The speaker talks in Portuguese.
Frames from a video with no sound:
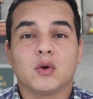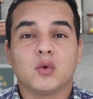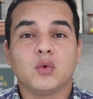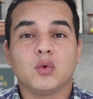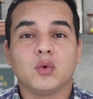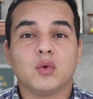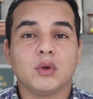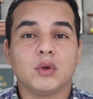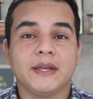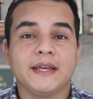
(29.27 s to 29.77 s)

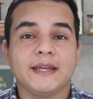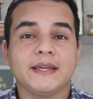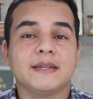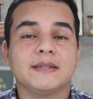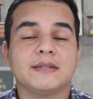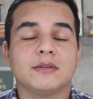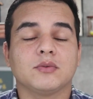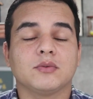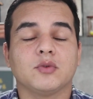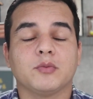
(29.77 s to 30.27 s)
O
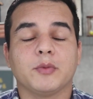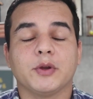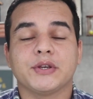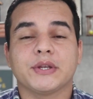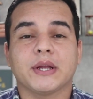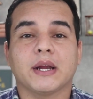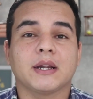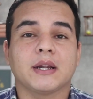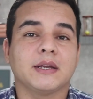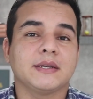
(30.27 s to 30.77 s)
linkzinho do meu
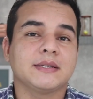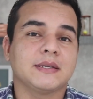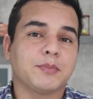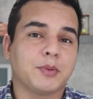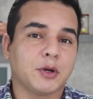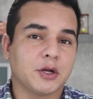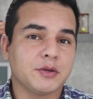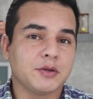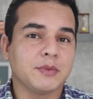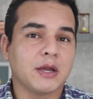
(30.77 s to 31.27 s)
Instagram, você
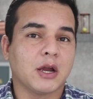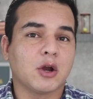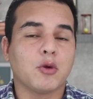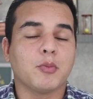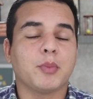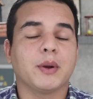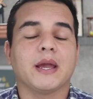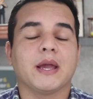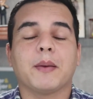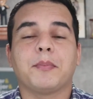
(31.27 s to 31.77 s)
pode me
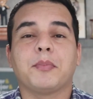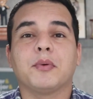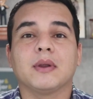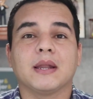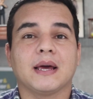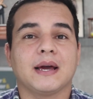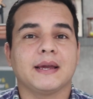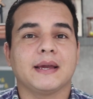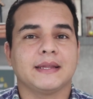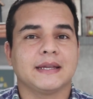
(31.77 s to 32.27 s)
acompanhar por
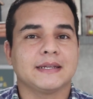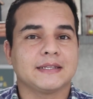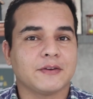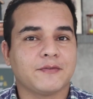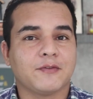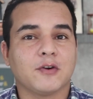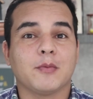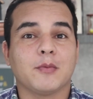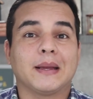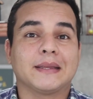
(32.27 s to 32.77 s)
lá e dessa
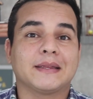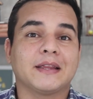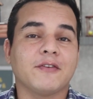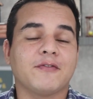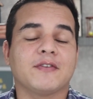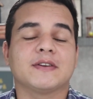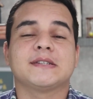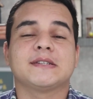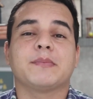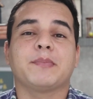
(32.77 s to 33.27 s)
forma até
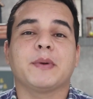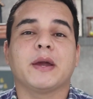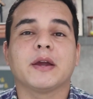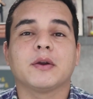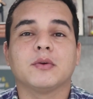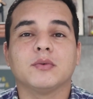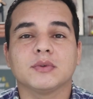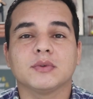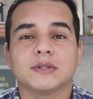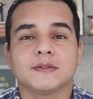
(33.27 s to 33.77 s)
fazer
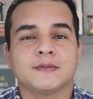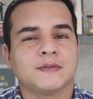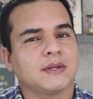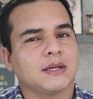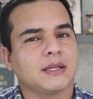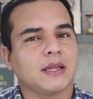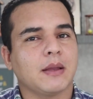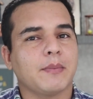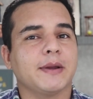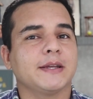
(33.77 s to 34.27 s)
perguntas,
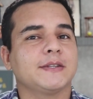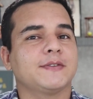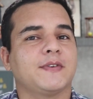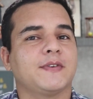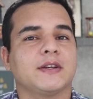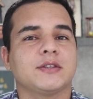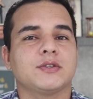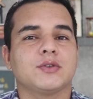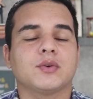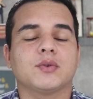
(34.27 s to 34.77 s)
fica até mais
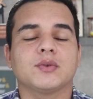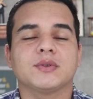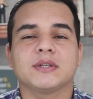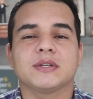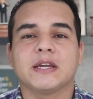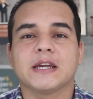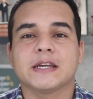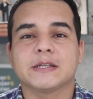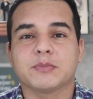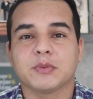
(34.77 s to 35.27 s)
fácil de eu
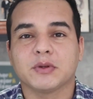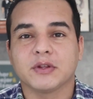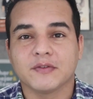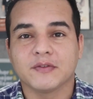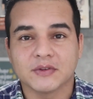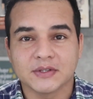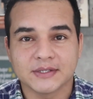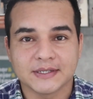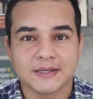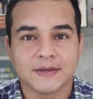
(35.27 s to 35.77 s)
conseguir responder
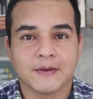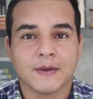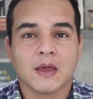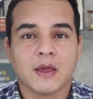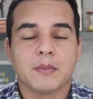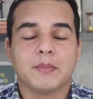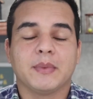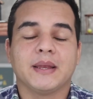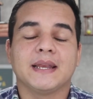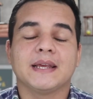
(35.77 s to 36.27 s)
você,
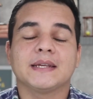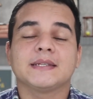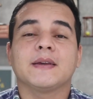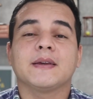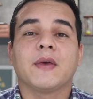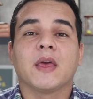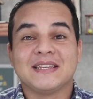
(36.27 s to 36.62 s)
beleza?